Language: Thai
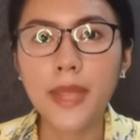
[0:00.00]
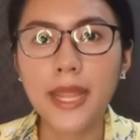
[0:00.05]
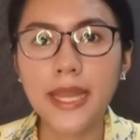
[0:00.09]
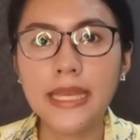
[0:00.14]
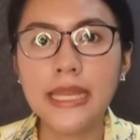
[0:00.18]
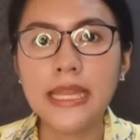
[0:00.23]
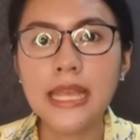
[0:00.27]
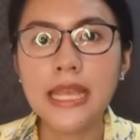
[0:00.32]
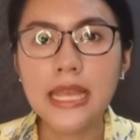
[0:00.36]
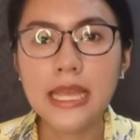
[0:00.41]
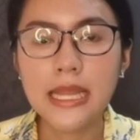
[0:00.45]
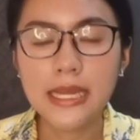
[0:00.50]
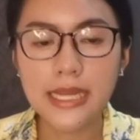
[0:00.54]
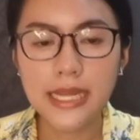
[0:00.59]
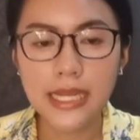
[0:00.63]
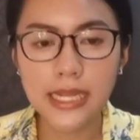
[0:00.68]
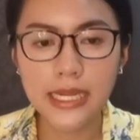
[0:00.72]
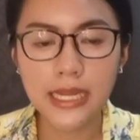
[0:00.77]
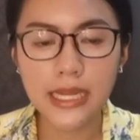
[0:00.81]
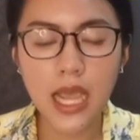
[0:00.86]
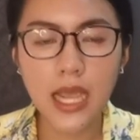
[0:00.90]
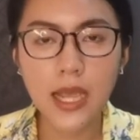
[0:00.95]
เป็น
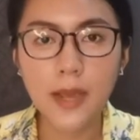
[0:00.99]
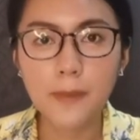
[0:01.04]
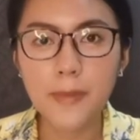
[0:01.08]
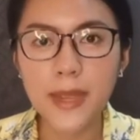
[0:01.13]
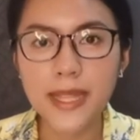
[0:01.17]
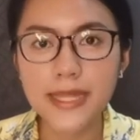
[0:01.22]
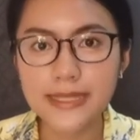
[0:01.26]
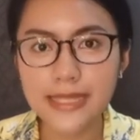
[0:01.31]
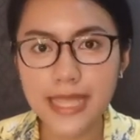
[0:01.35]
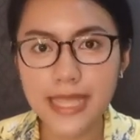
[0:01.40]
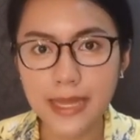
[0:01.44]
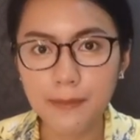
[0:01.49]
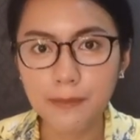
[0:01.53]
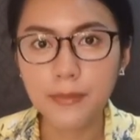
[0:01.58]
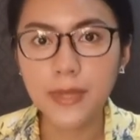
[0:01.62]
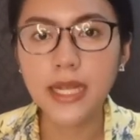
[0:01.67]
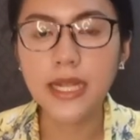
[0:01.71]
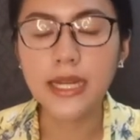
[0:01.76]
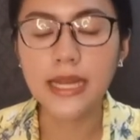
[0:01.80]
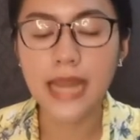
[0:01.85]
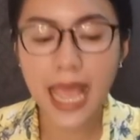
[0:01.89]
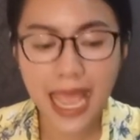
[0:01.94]
1เออเป็น
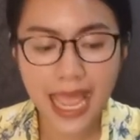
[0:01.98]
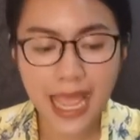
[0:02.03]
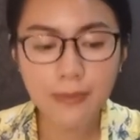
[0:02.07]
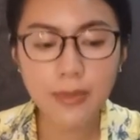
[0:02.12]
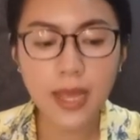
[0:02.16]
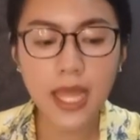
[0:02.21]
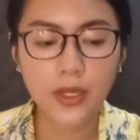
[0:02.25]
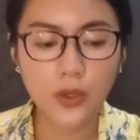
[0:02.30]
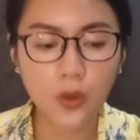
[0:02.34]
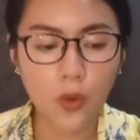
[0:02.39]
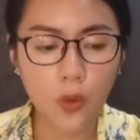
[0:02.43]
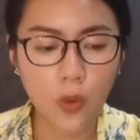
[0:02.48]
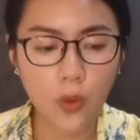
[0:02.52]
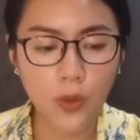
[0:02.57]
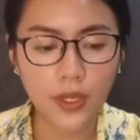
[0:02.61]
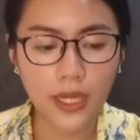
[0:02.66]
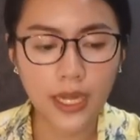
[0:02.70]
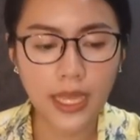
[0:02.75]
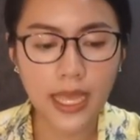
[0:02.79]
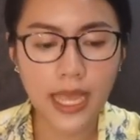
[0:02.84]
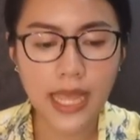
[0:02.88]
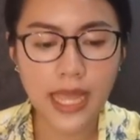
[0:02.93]
75,000 คน
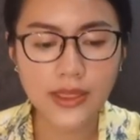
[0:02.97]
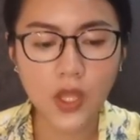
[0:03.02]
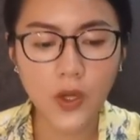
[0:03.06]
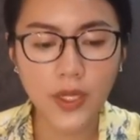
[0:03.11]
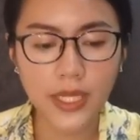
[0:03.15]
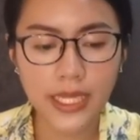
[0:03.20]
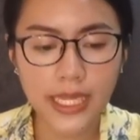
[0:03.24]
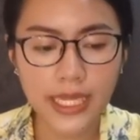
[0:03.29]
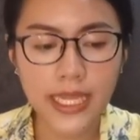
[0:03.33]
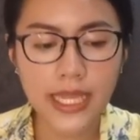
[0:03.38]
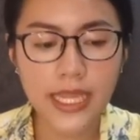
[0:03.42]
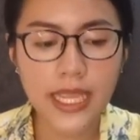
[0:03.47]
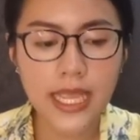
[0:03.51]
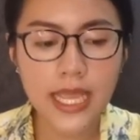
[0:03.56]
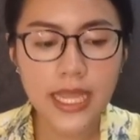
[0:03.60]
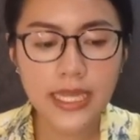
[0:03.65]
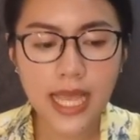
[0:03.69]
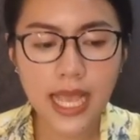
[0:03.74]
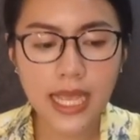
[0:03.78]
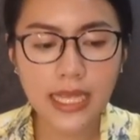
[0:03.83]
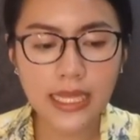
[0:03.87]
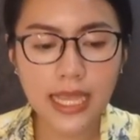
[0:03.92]
นะคะ ตอนนี้
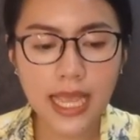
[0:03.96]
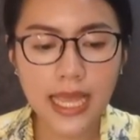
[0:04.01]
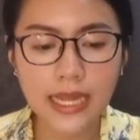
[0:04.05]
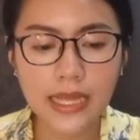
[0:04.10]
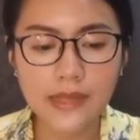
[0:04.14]
ทางกา